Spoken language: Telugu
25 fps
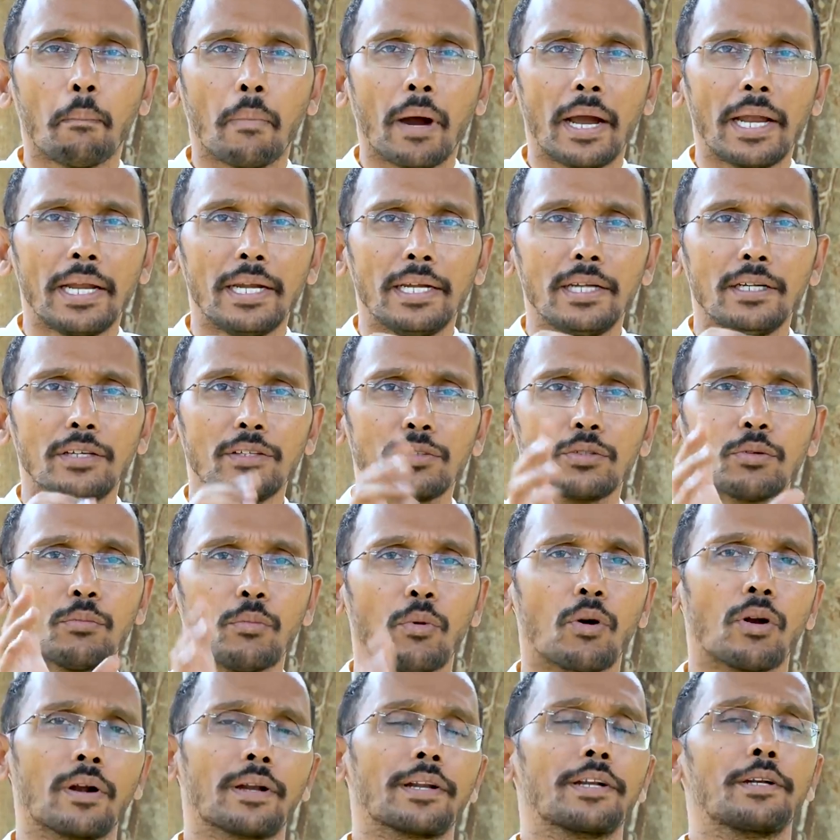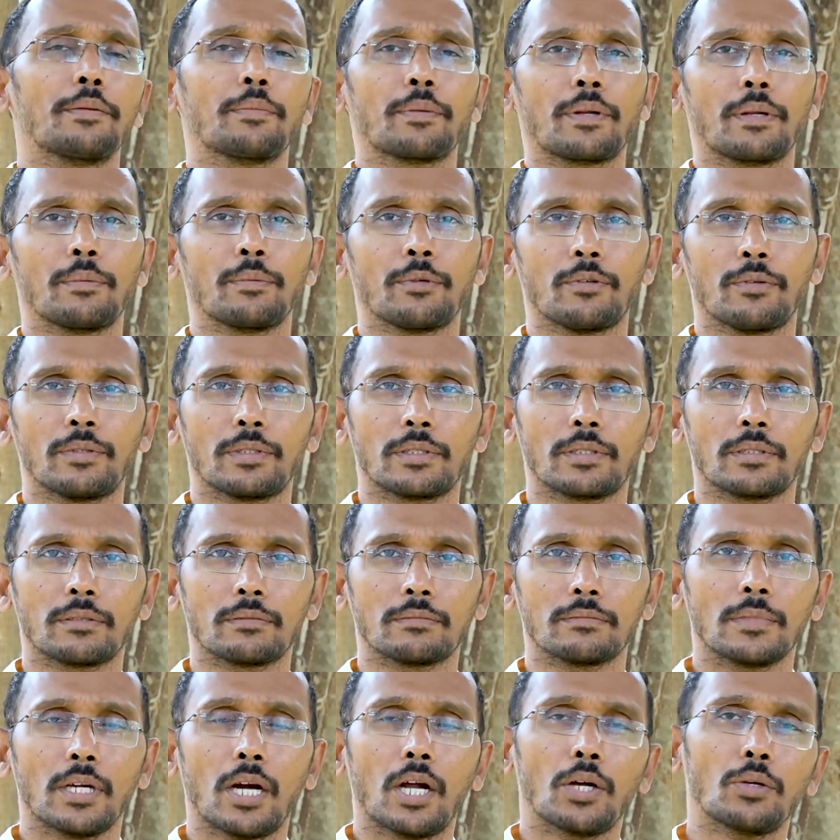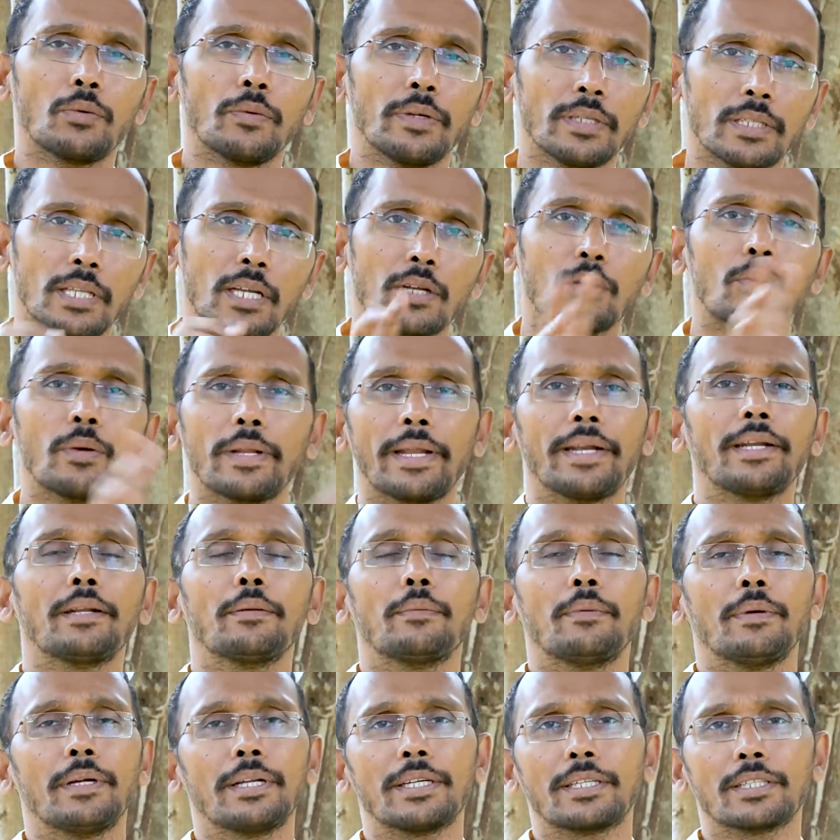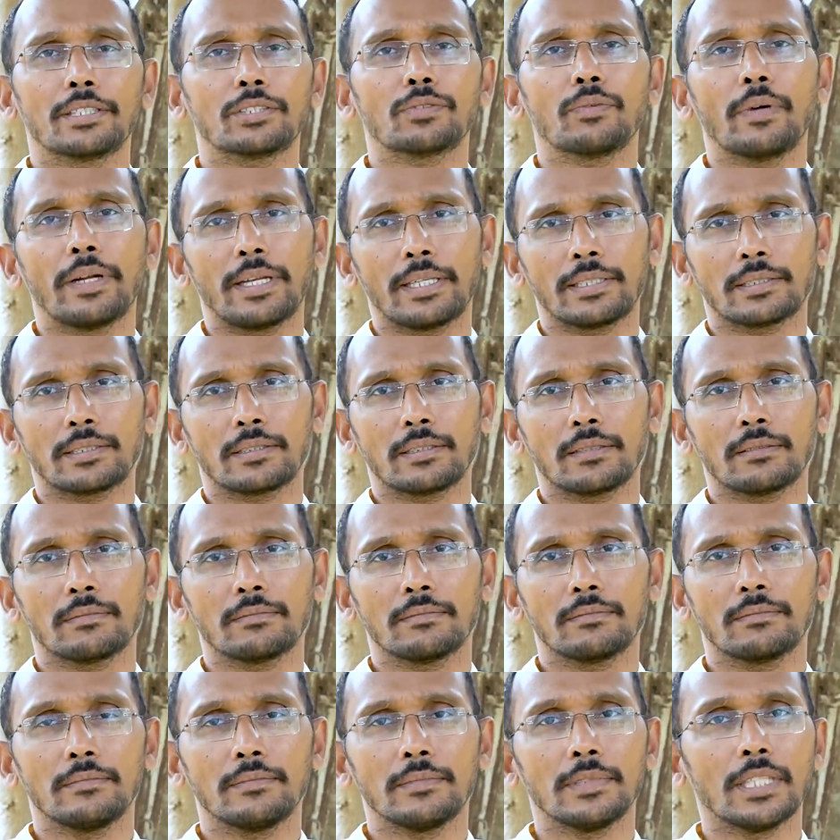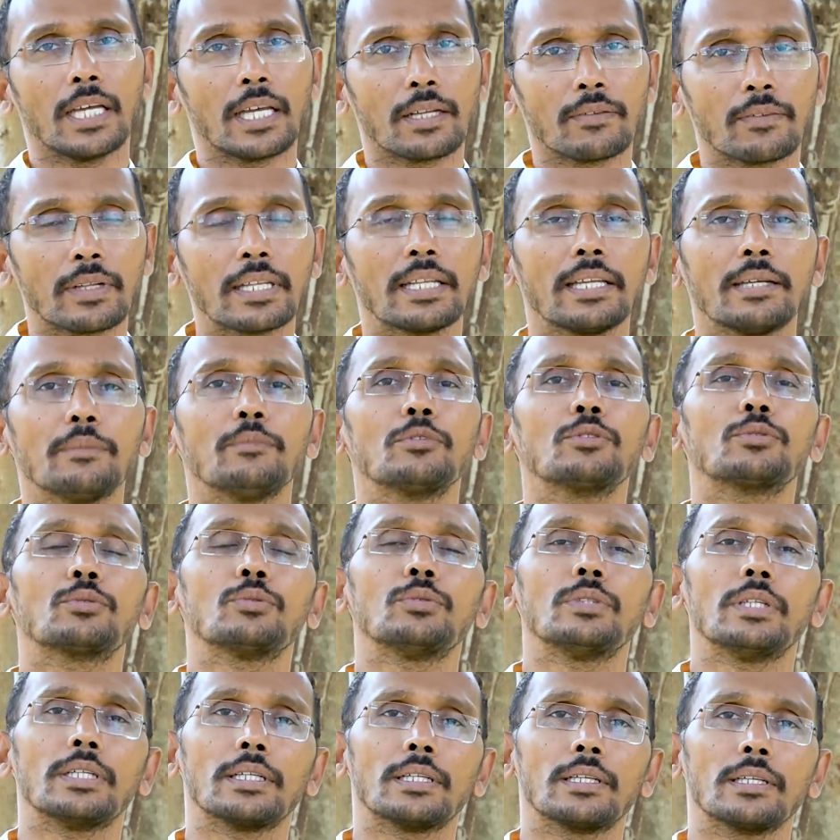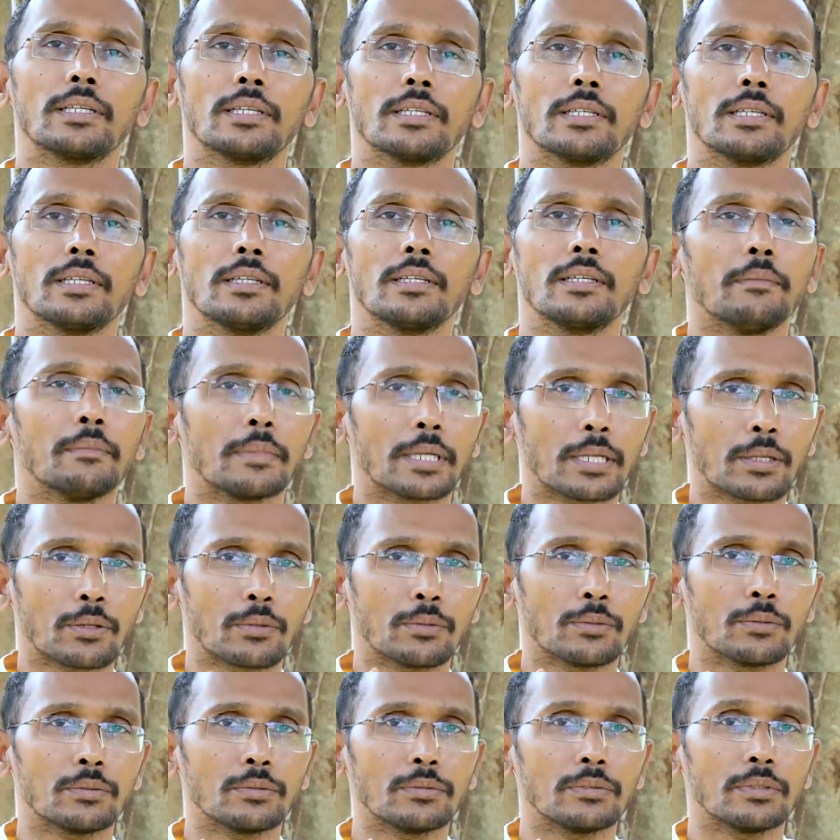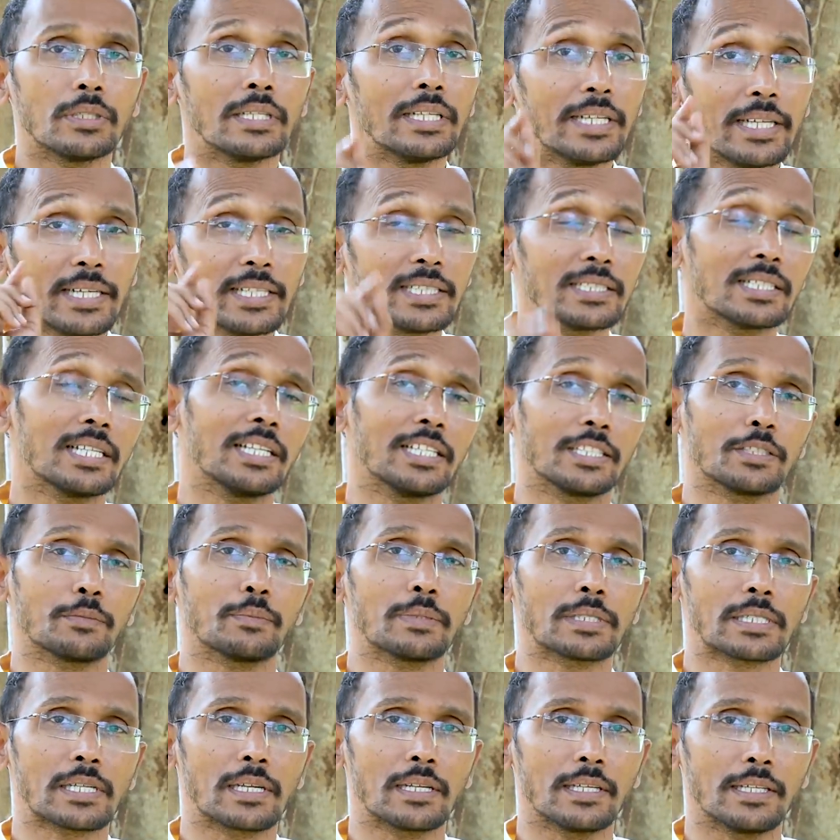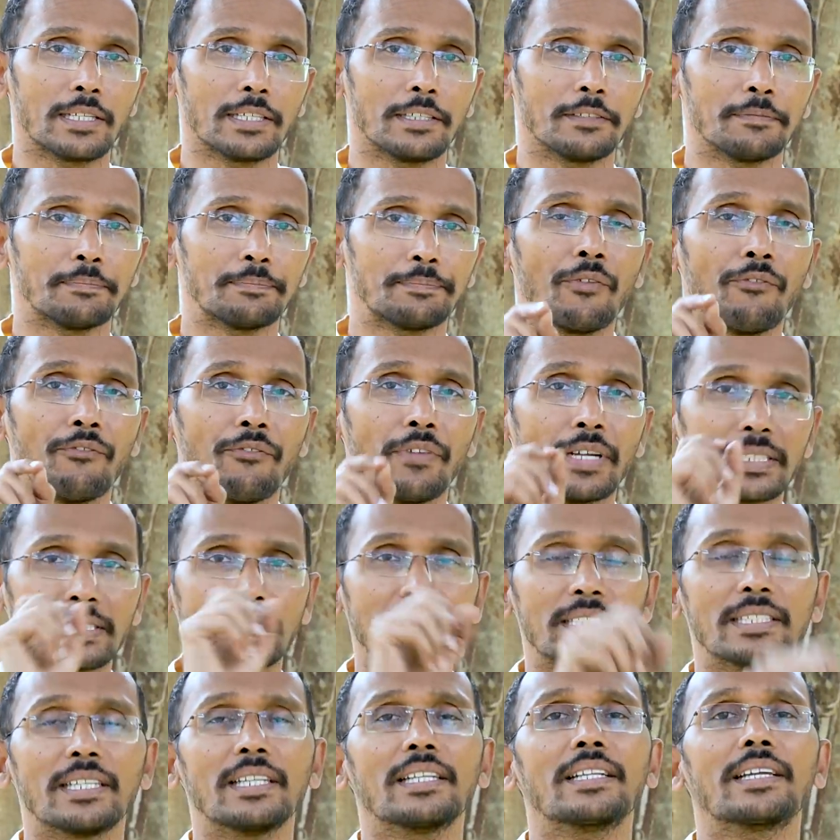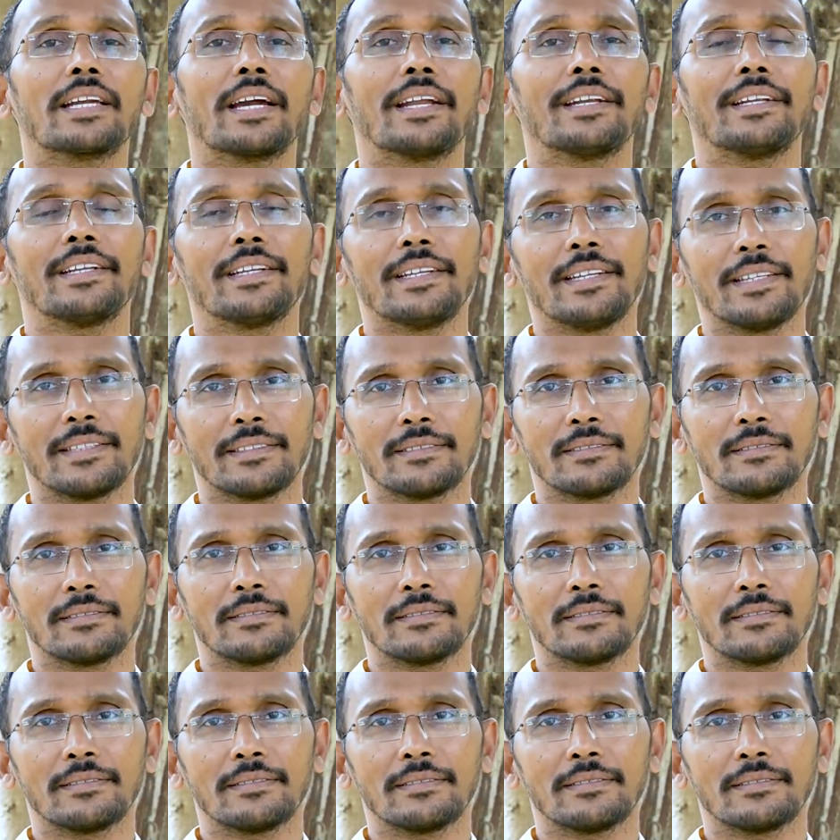మైల్డ్ టు మోడరేట్ ప్రాబ్లం ఉంటారు అటువంటి దానికి కూడా యాంటీబయాటిక్స్ వాడేస్తారు దానివల్ల ఏమవుతుందంటే మనకు లేడీస్లో ఎస్పెషల్లీ వెజనల్ క్యాండిడ్